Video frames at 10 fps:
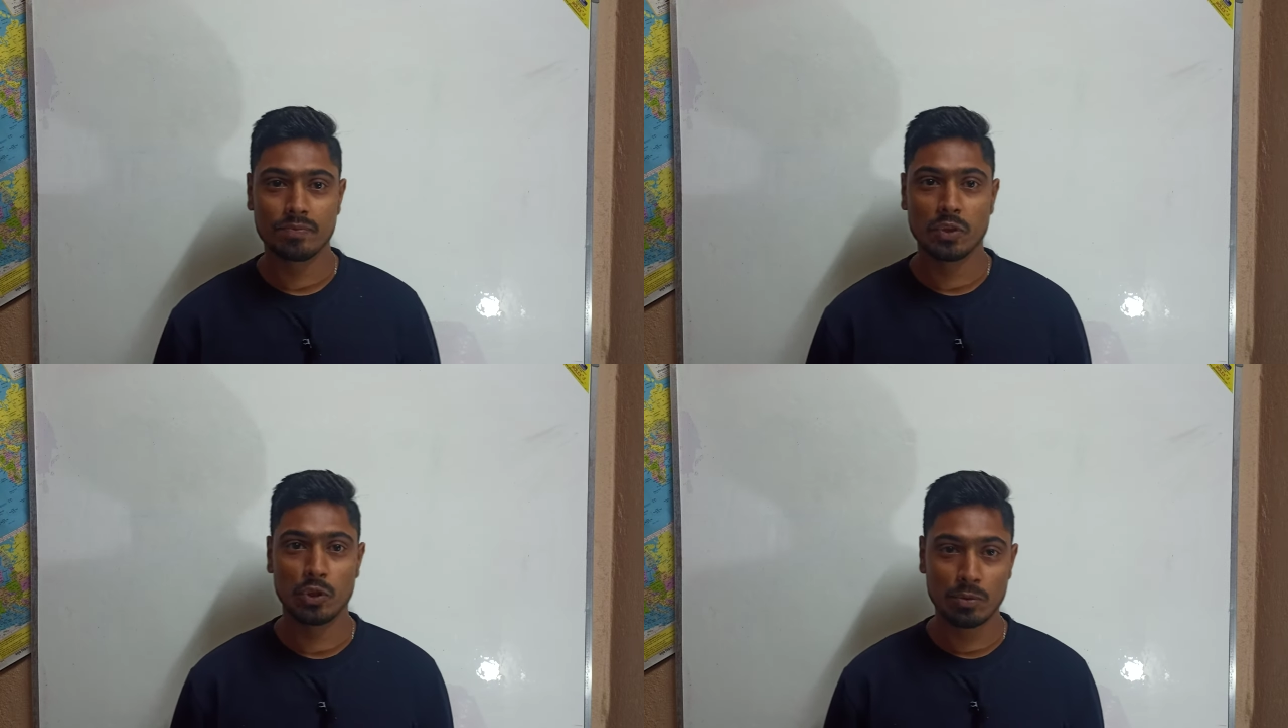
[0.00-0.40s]

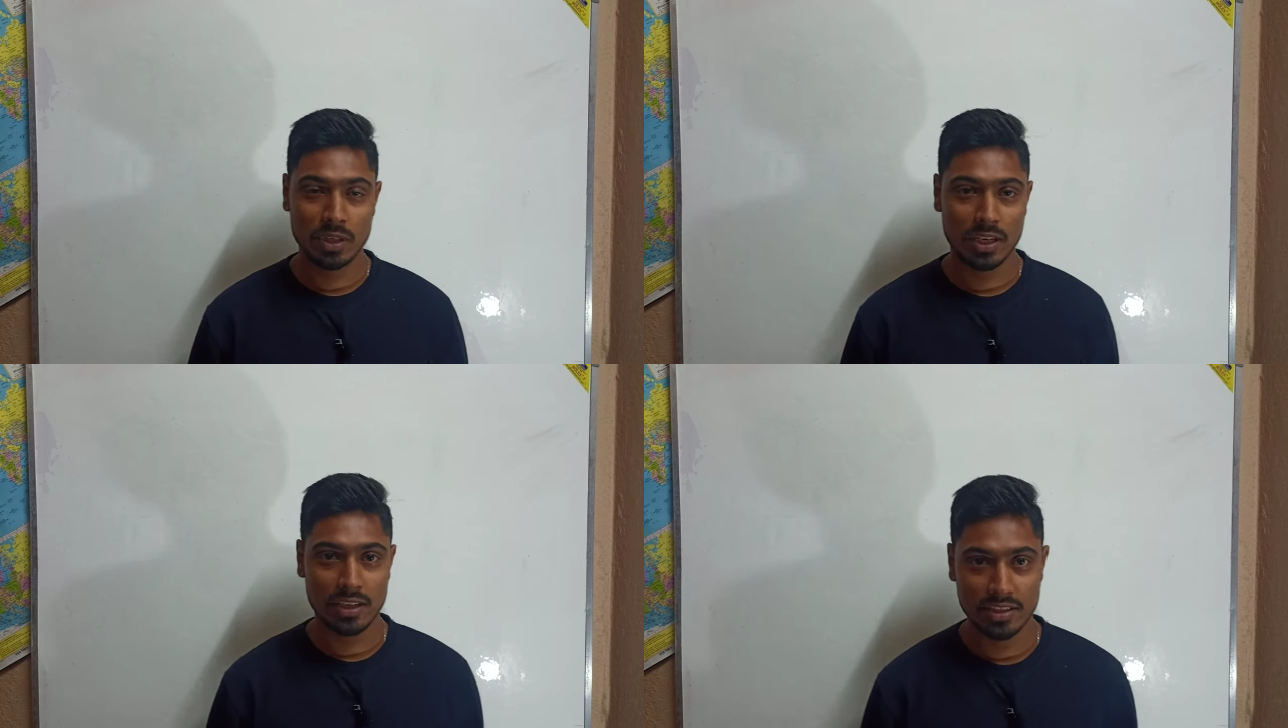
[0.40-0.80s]
यूट्यूब
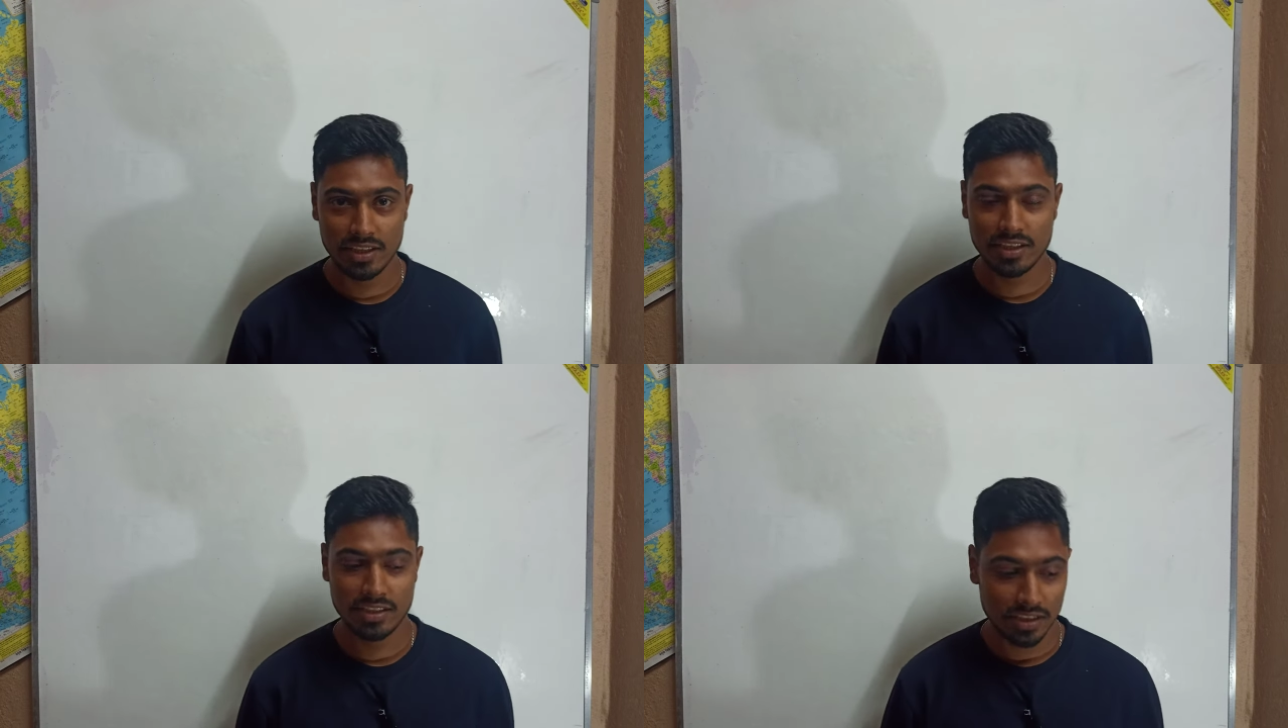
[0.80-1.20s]
चैनल जी
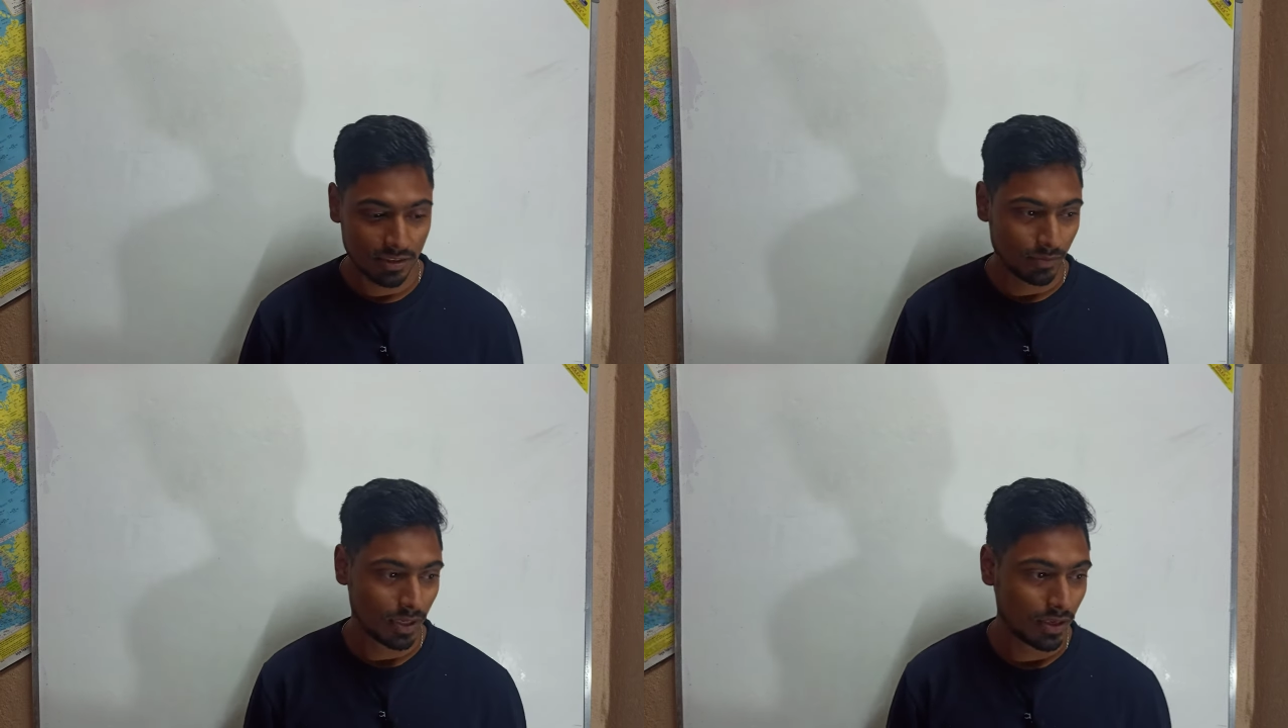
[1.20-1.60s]
के जी
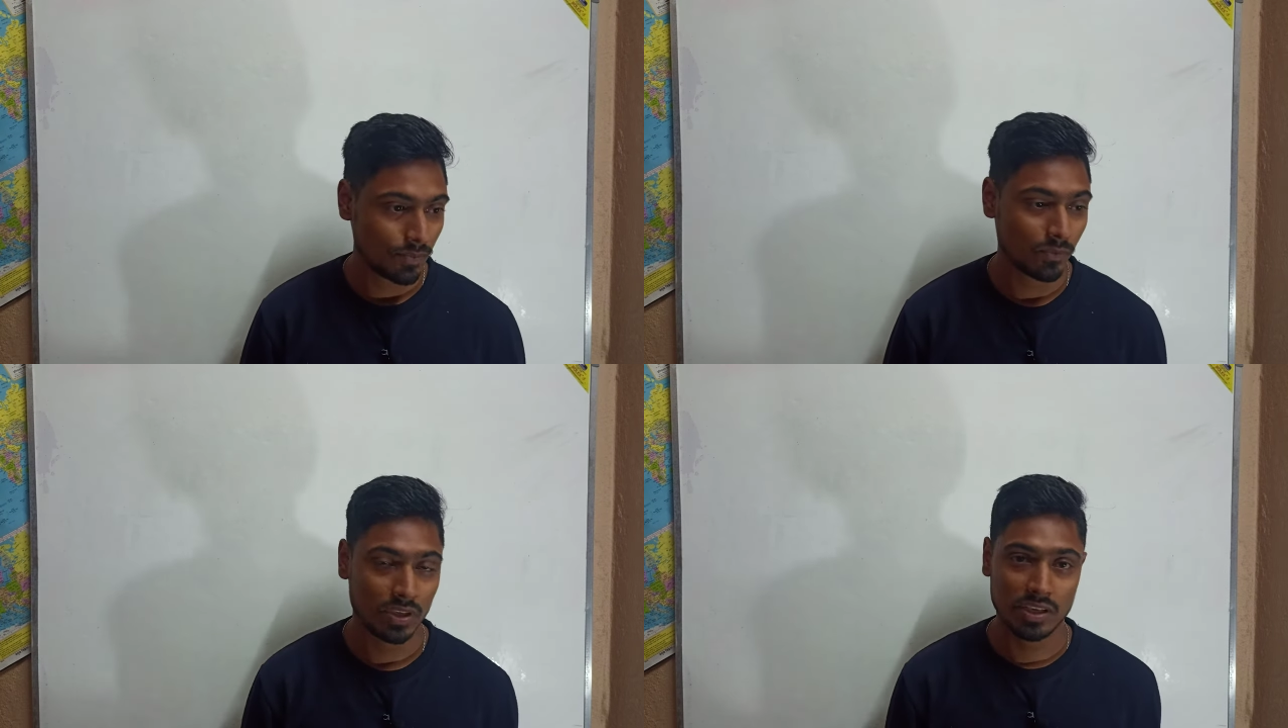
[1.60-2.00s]
एस में
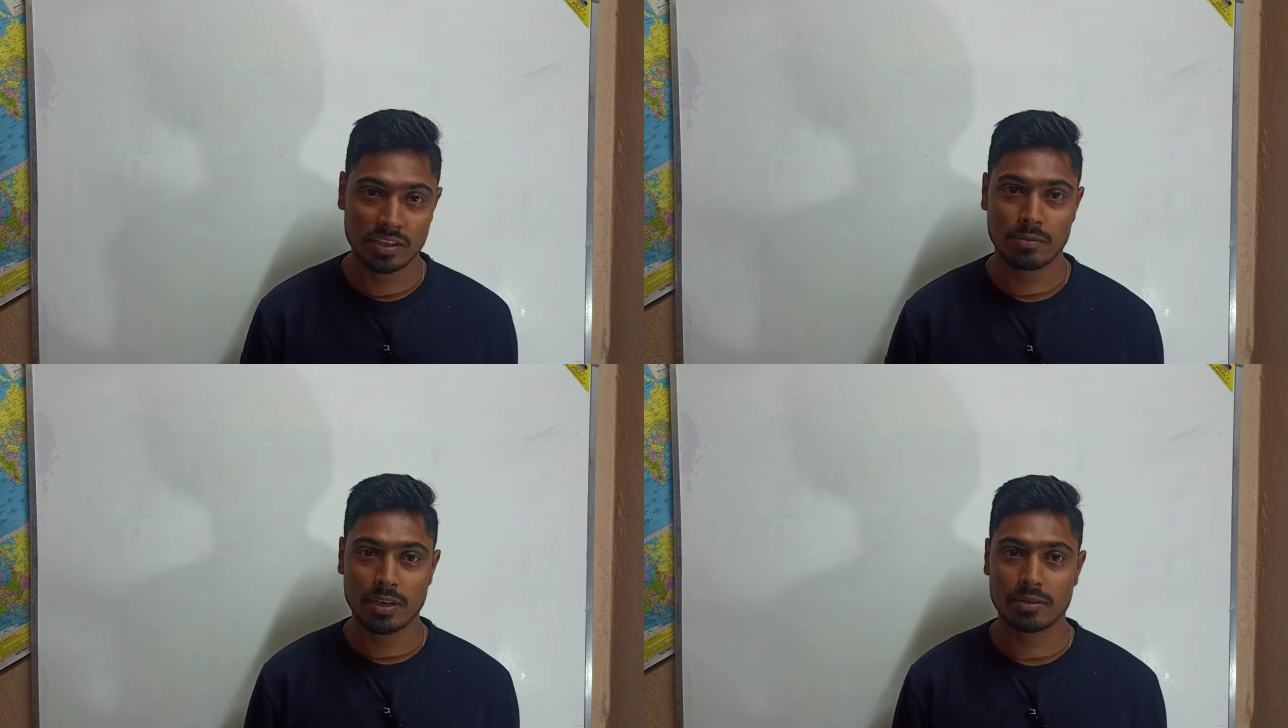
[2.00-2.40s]

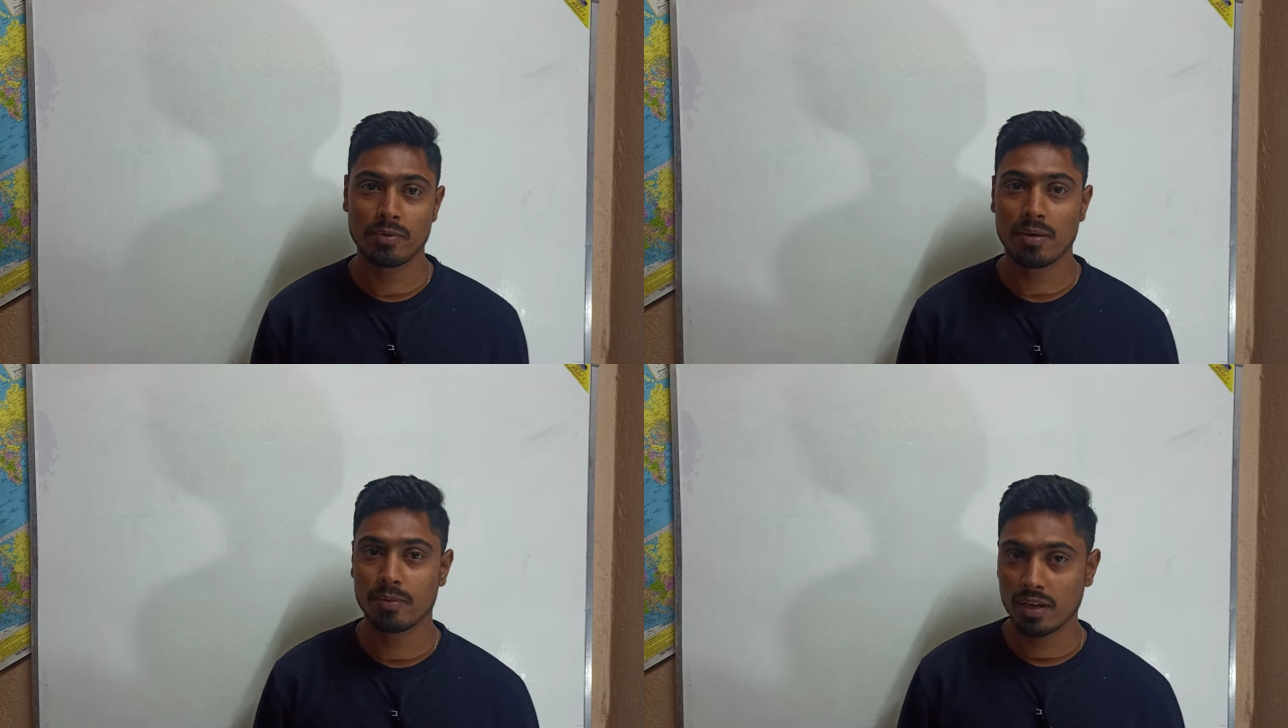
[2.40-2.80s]
यूट्यूबर्स
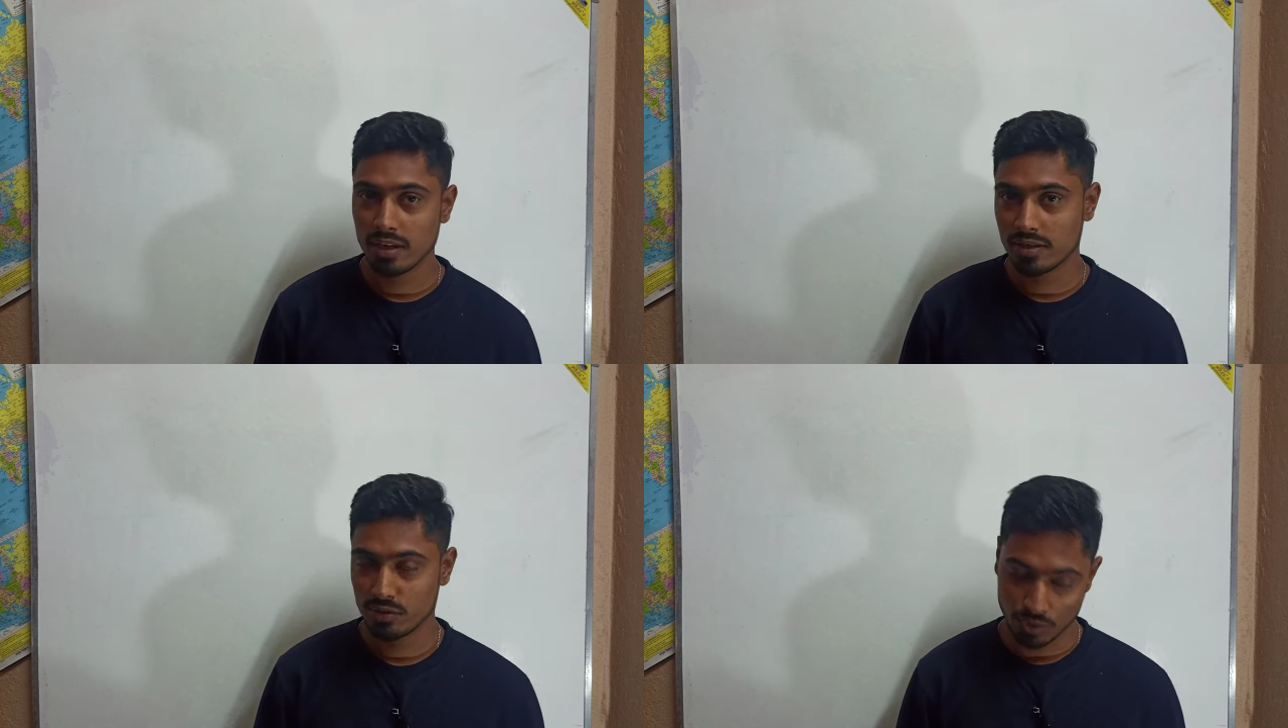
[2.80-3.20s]
में आपका
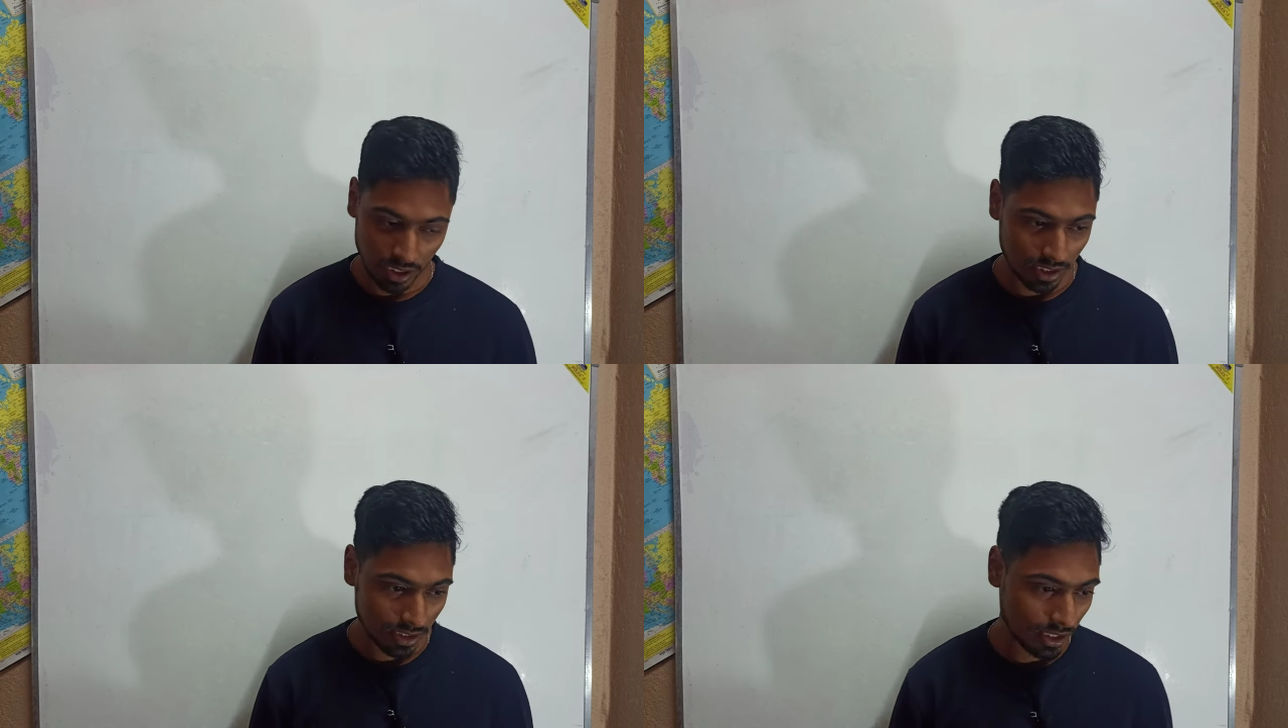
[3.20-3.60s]

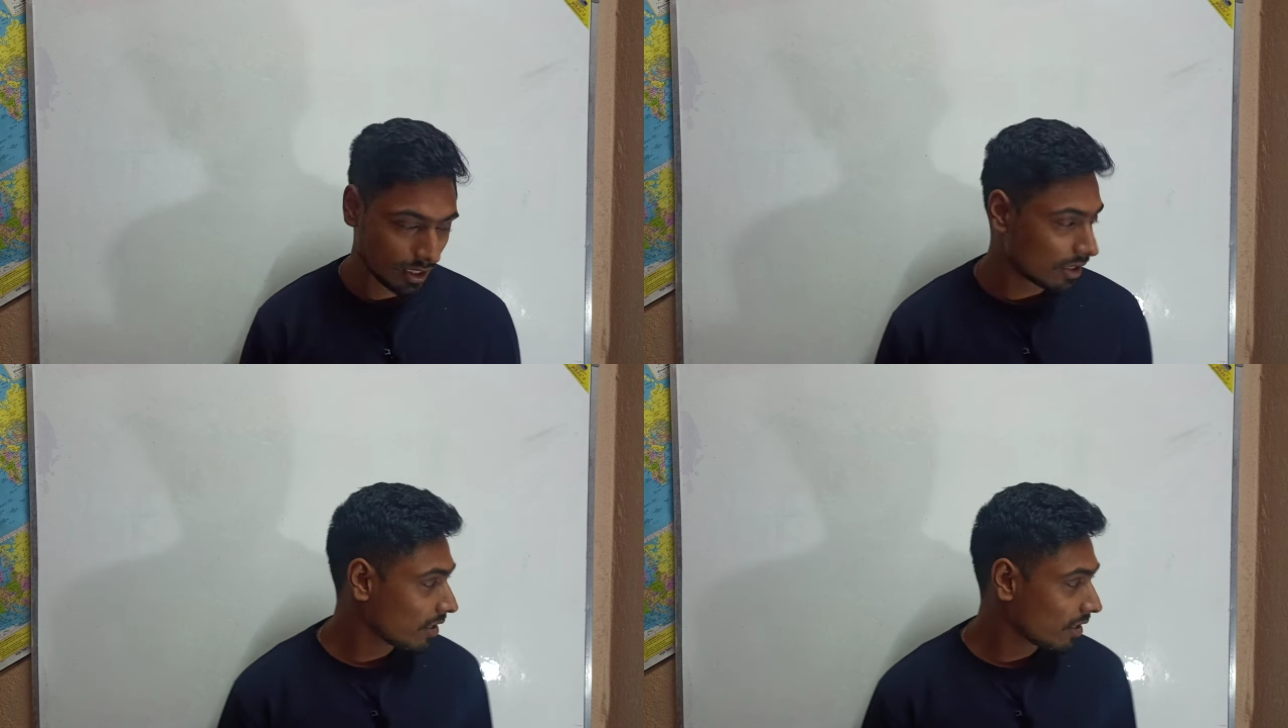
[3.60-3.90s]
स्वागत है